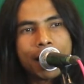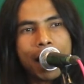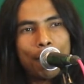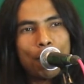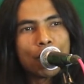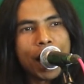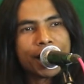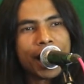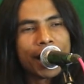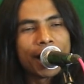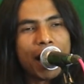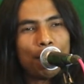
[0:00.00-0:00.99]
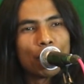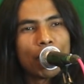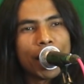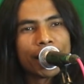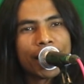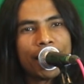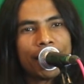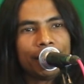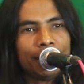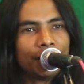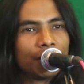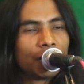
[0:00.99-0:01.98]
নামও রায়না কামও রায়না
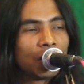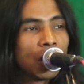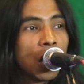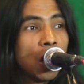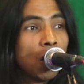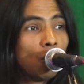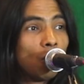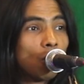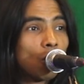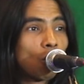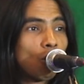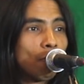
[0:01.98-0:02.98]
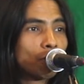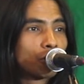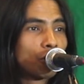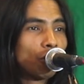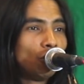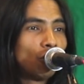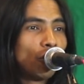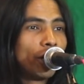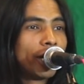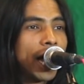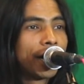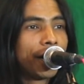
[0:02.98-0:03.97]
ওরকম সুন্দরী
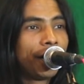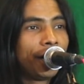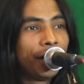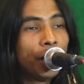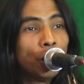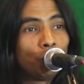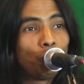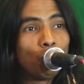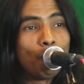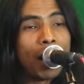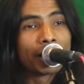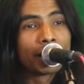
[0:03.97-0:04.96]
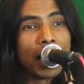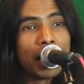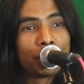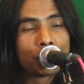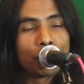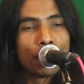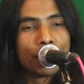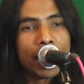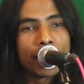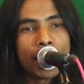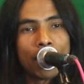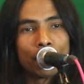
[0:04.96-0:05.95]
নারী তুরবাগদার শহরে
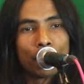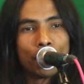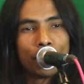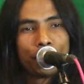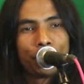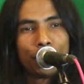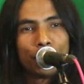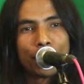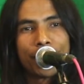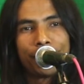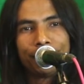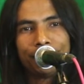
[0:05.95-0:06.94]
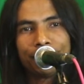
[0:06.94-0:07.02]
আর কারো ঘরে ছিল না